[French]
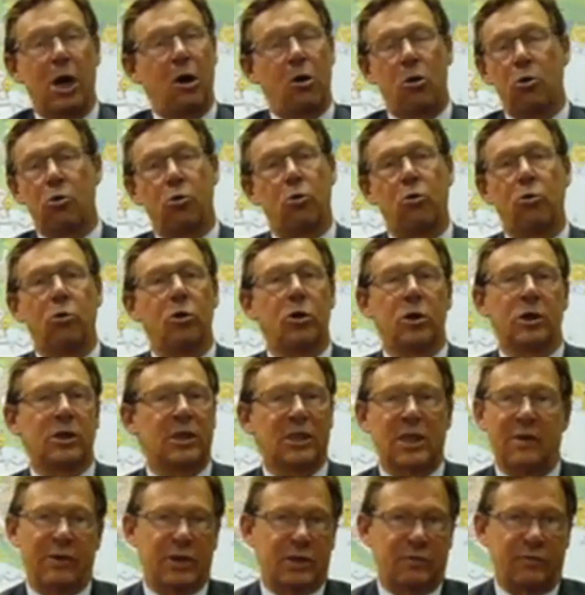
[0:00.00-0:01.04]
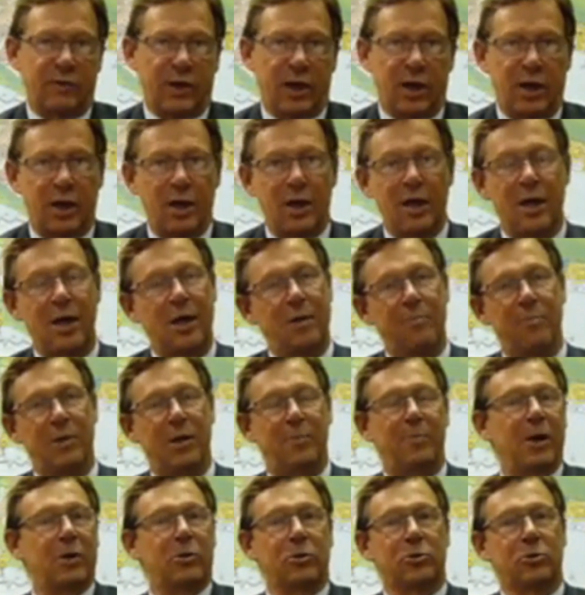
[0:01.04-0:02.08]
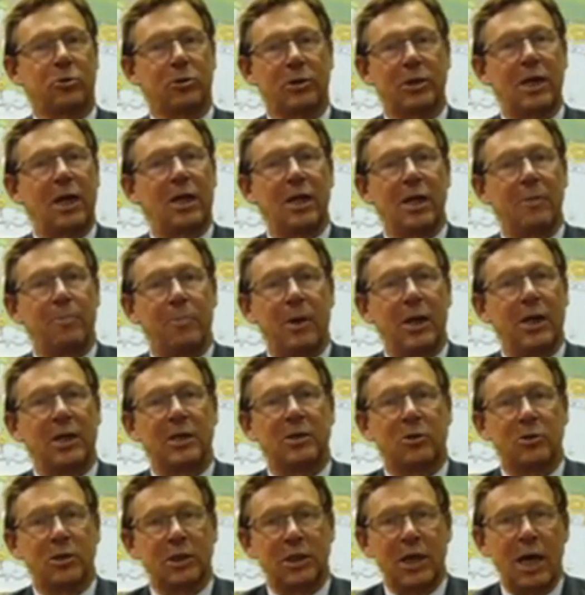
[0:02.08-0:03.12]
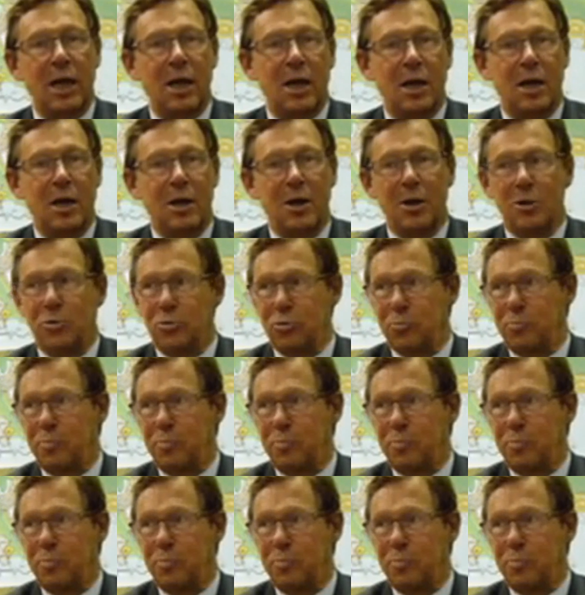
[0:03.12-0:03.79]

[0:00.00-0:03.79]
Mais là, en gros, ça va se faire. Mais le parc social n'est pas l'essentiel